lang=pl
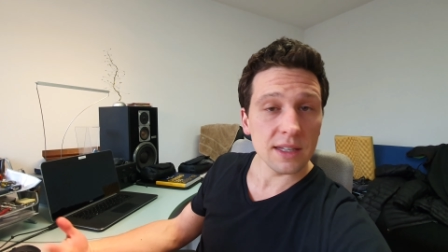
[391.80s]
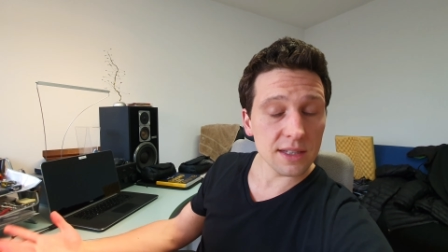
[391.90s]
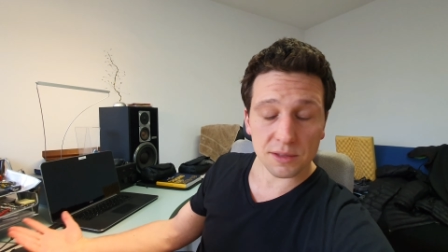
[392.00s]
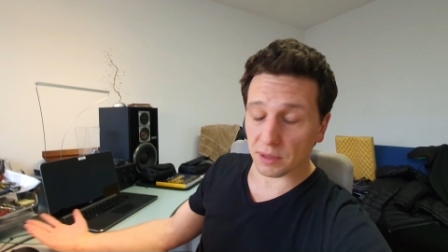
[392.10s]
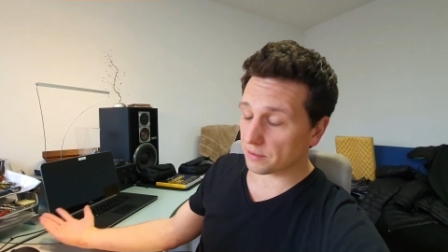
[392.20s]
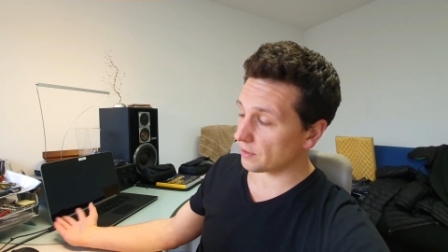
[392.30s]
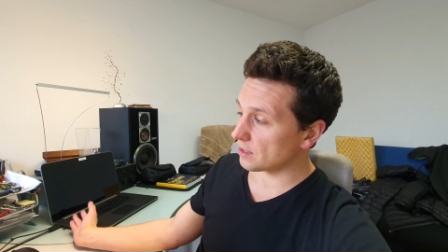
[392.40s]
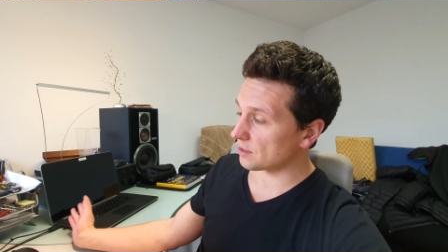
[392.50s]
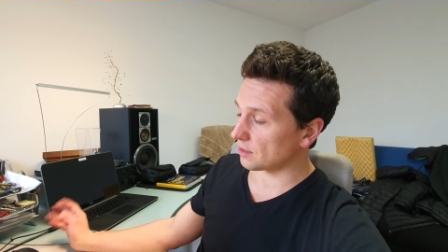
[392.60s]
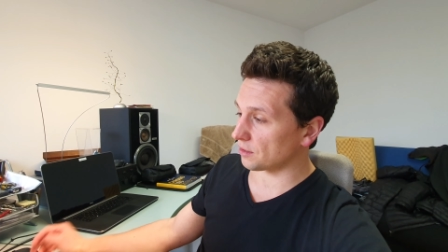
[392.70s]
jest
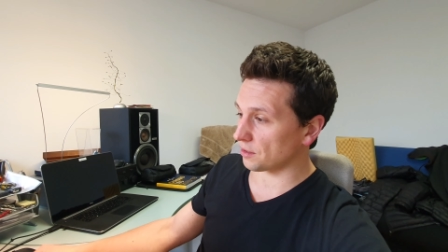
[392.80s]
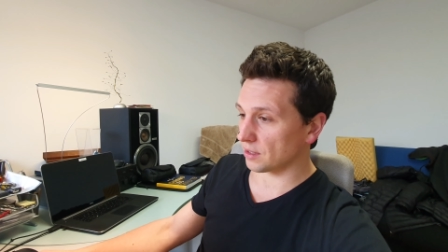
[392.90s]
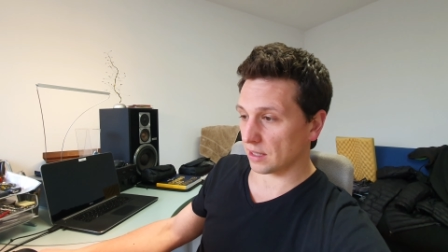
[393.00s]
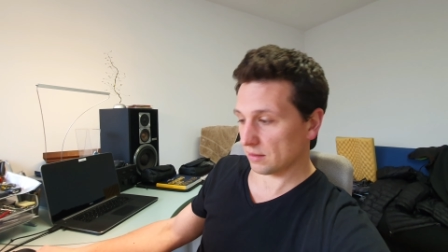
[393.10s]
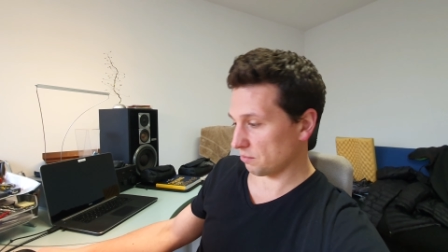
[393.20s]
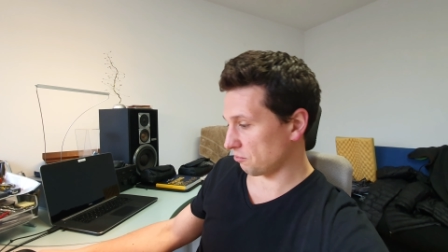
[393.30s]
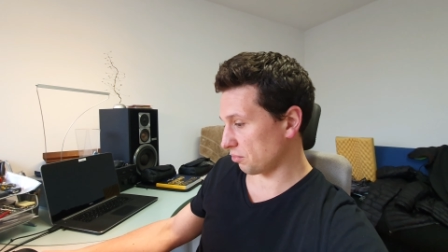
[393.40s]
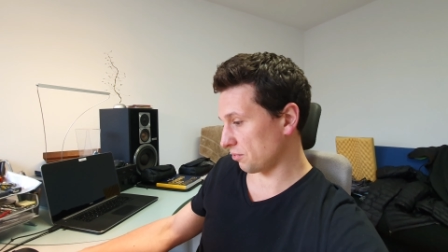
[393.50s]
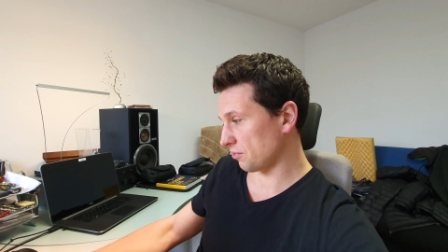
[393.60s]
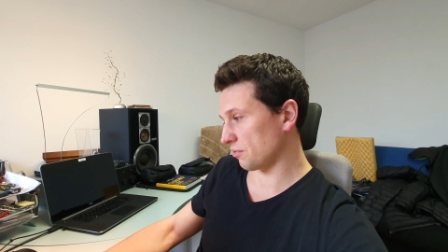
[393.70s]
łatwiejsza droga,
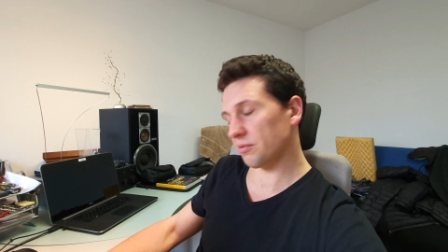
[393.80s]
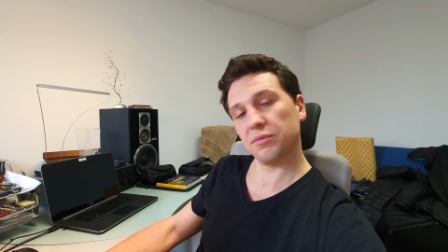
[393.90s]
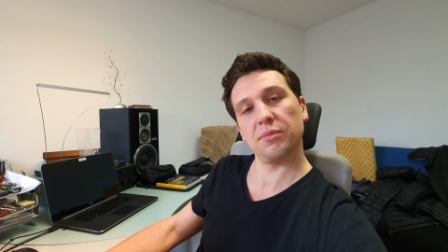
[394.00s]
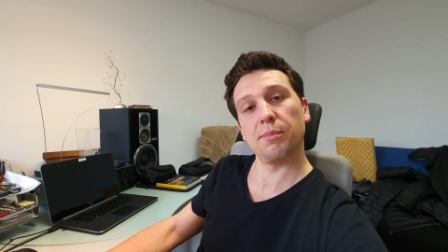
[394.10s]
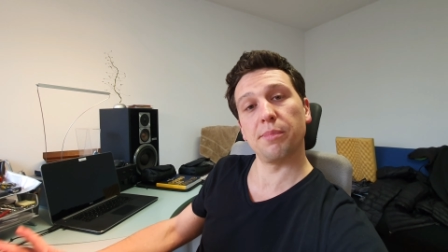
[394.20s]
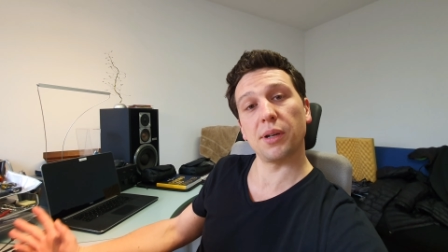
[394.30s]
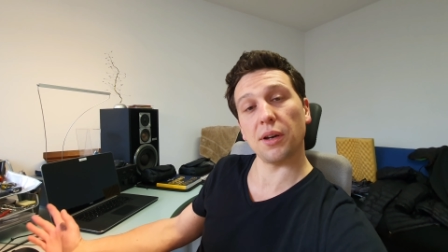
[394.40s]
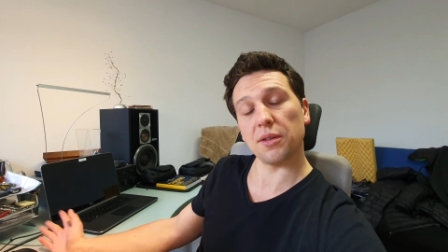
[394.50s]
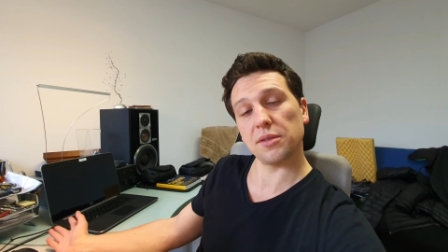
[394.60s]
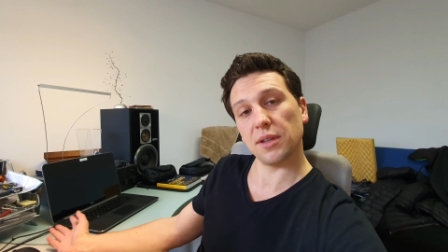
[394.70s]

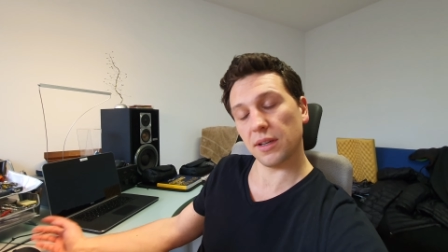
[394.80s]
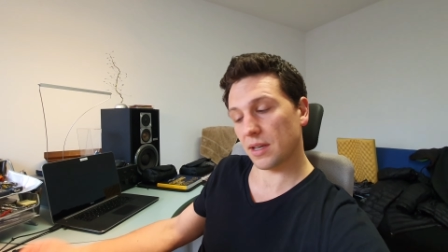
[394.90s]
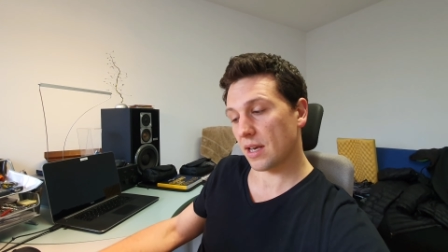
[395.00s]
proste.